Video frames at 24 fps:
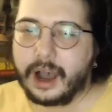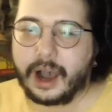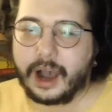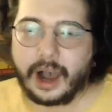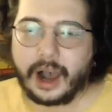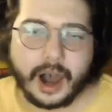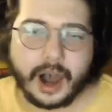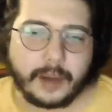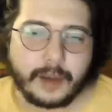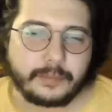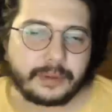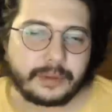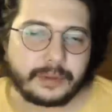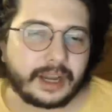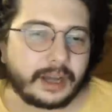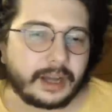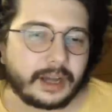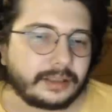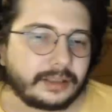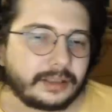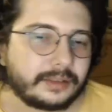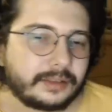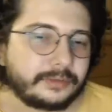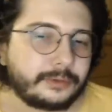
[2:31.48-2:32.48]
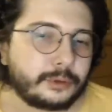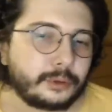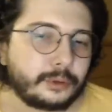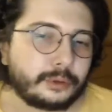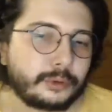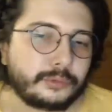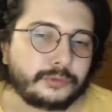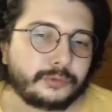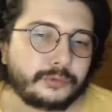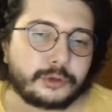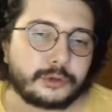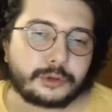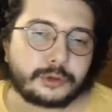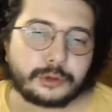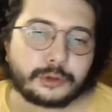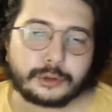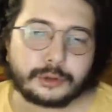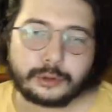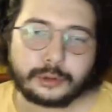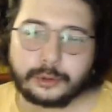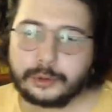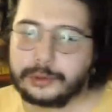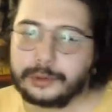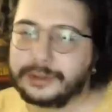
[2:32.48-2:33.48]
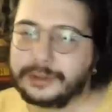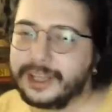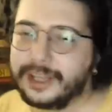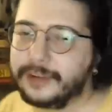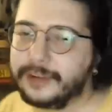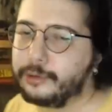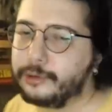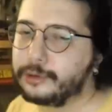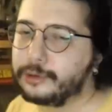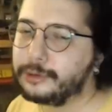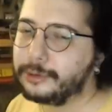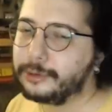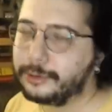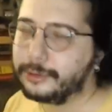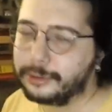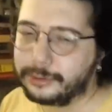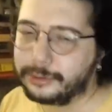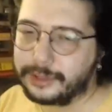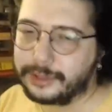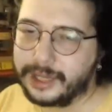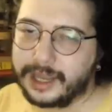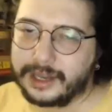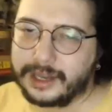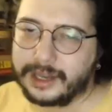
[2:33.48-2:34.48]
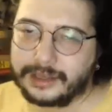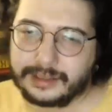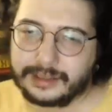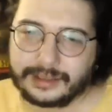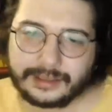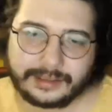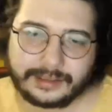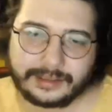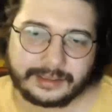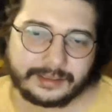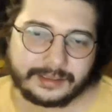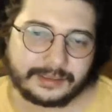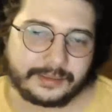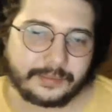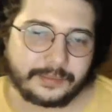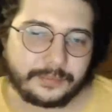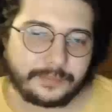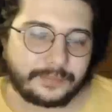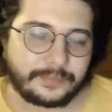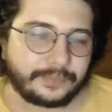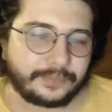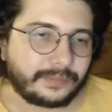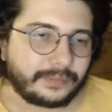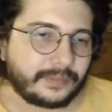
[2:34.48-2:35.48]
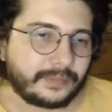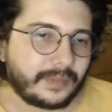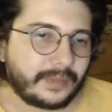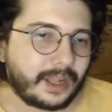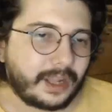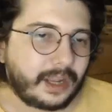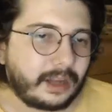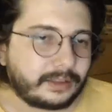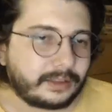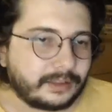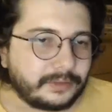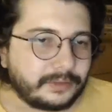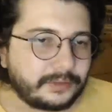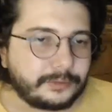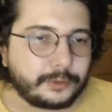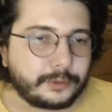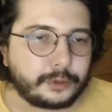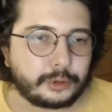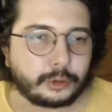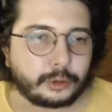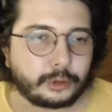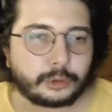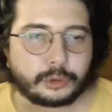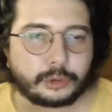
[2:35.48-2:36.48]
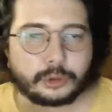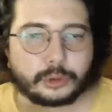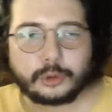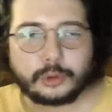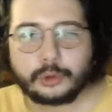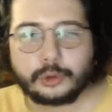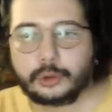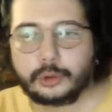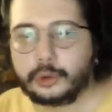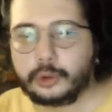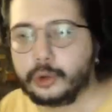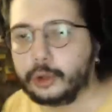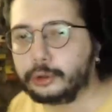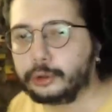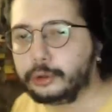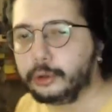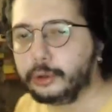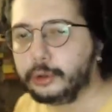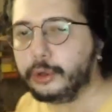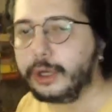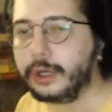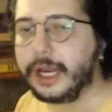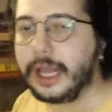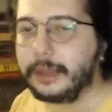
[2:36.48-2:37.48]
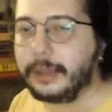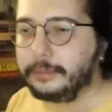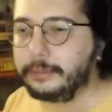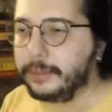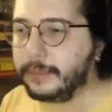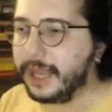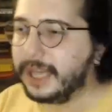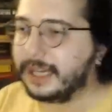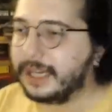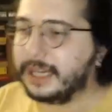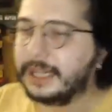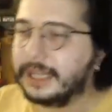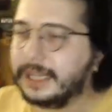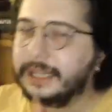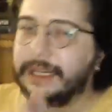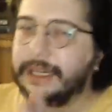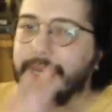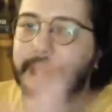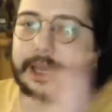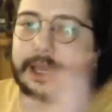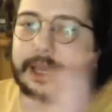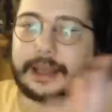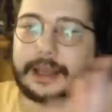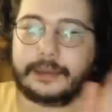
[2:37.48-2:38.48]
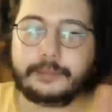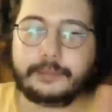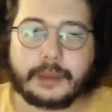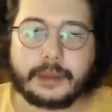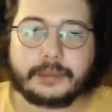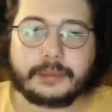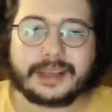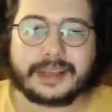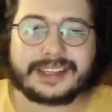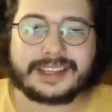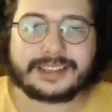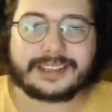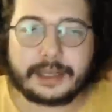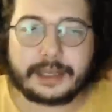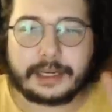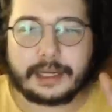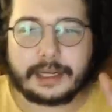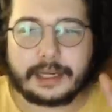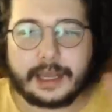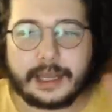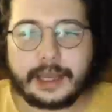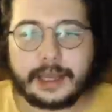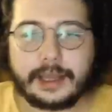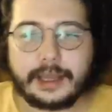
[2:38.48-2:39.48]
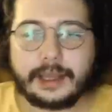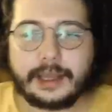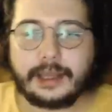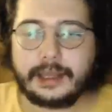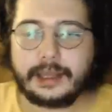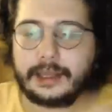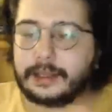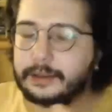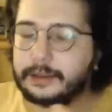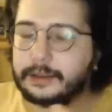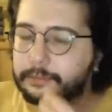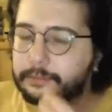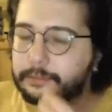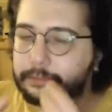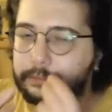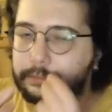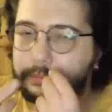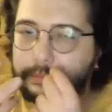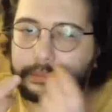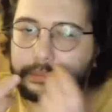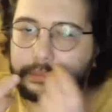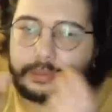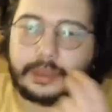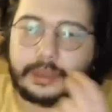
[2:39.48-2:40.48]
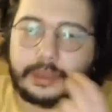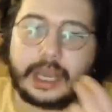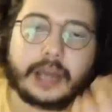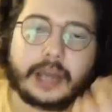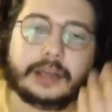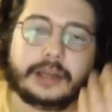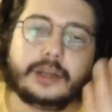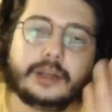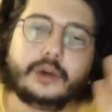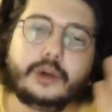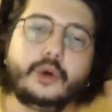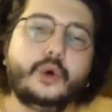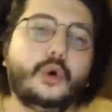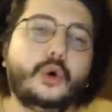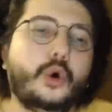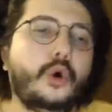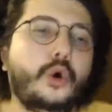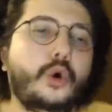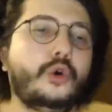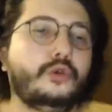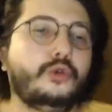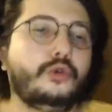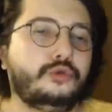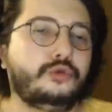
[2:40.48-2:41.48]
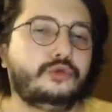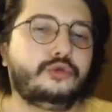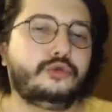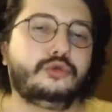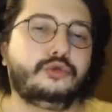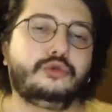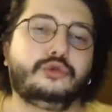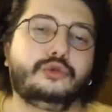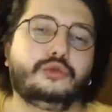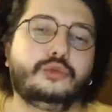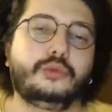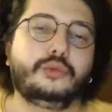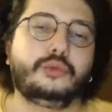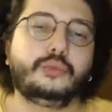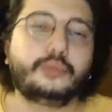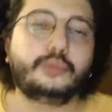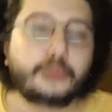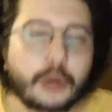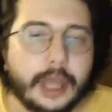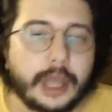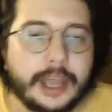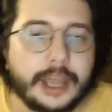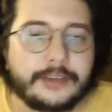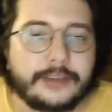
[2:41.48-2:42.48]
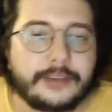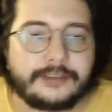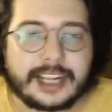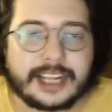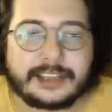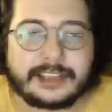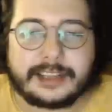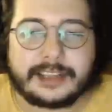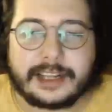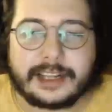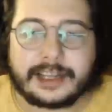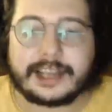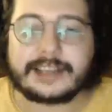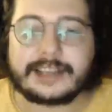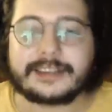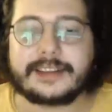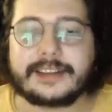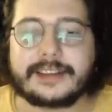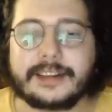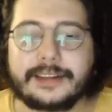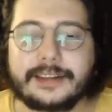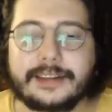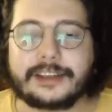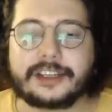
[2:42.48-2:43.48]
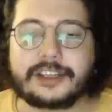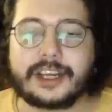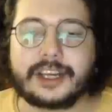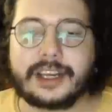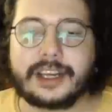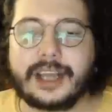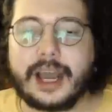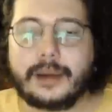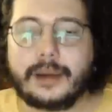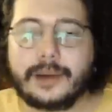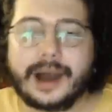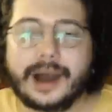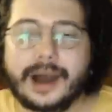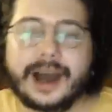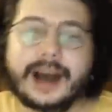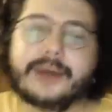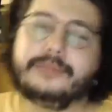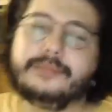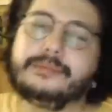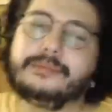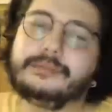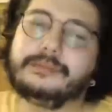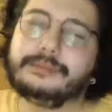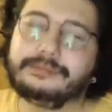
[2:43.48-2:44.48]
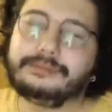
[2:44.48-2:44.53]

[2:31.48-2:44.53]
Am kadın vücudunun defosudur yani. Kadın vücudu götüyle, beliyle, memesiyle yani of bu evrenin en estetik şeyi ama am